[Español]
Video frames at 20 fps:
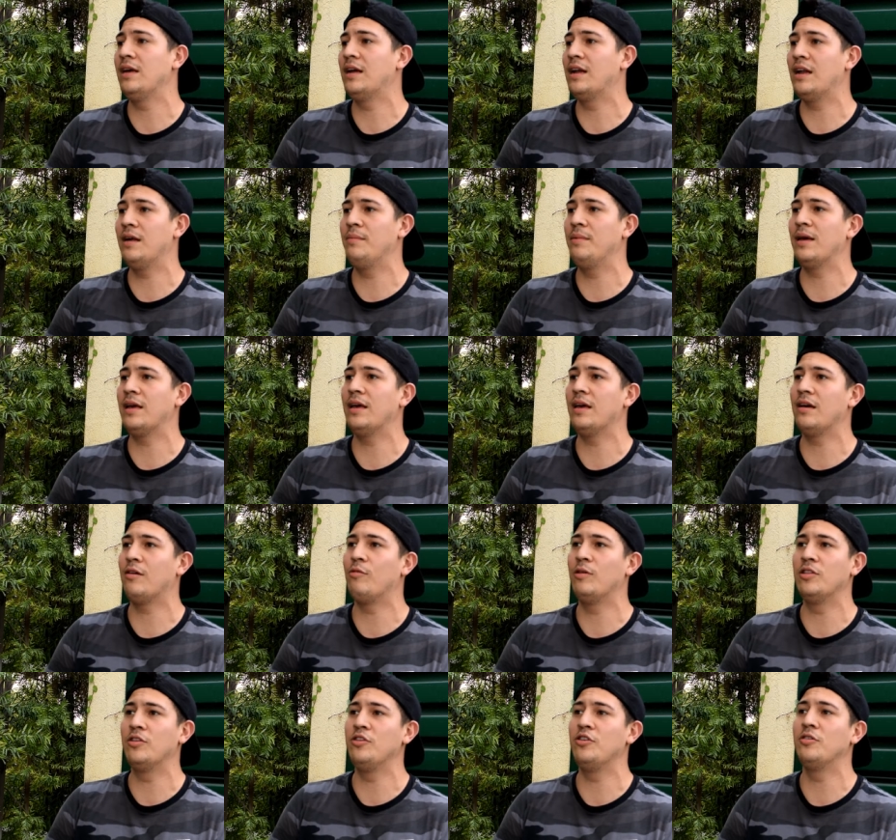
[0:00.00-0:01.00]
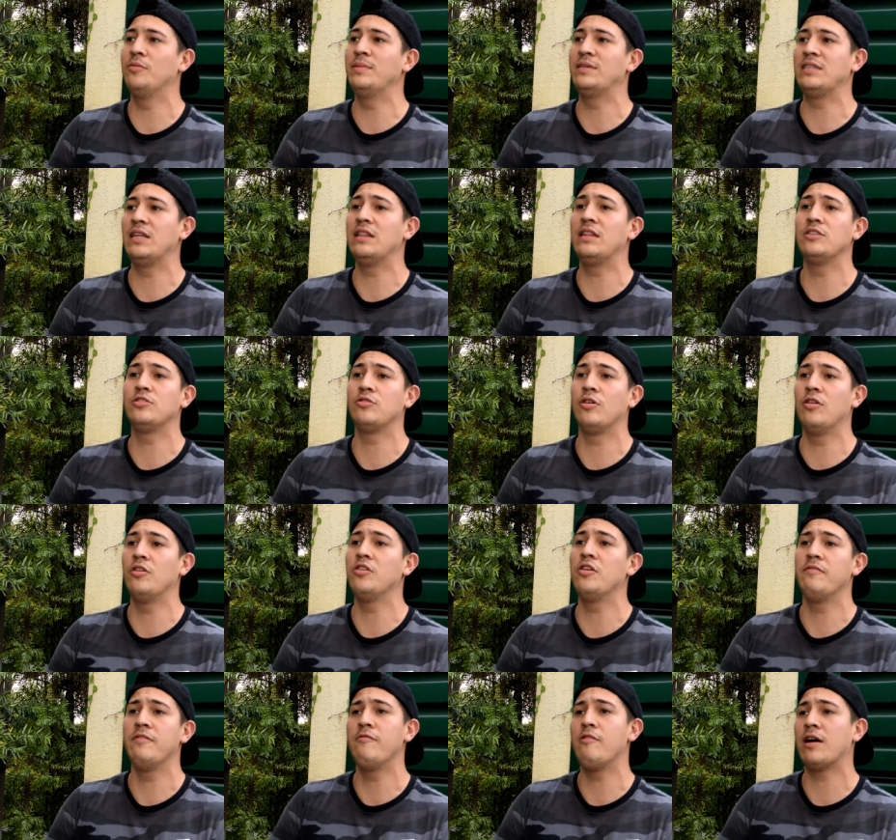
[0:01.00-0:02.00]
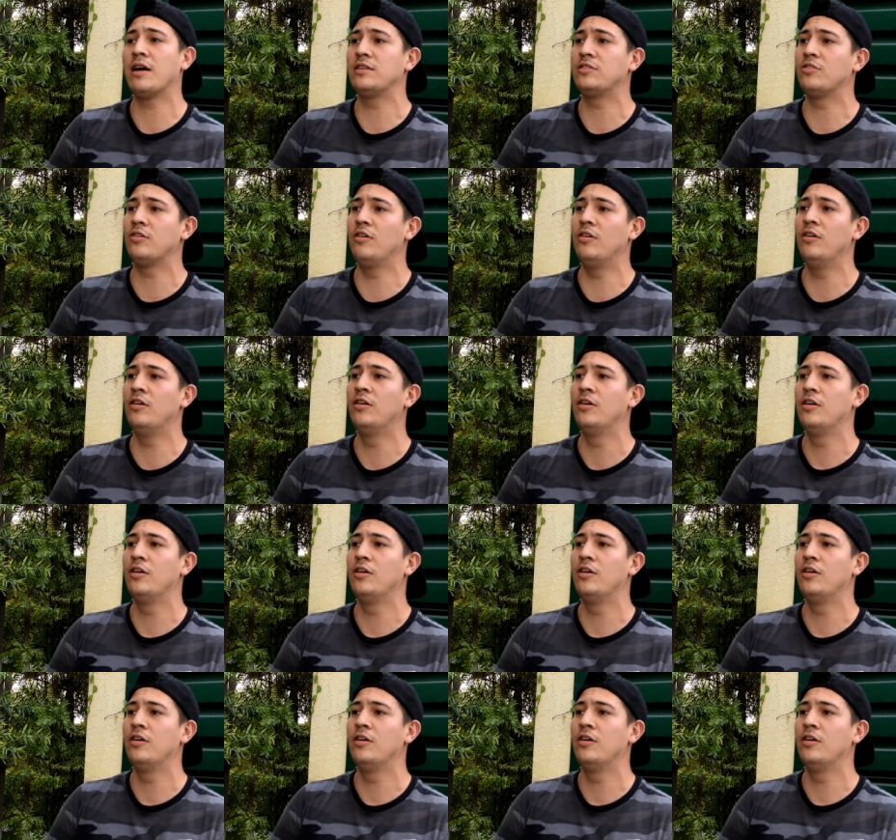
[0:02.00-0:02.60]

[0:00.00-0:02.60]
Créeme que cuando yo me sentí solo, yo vivo acá solo,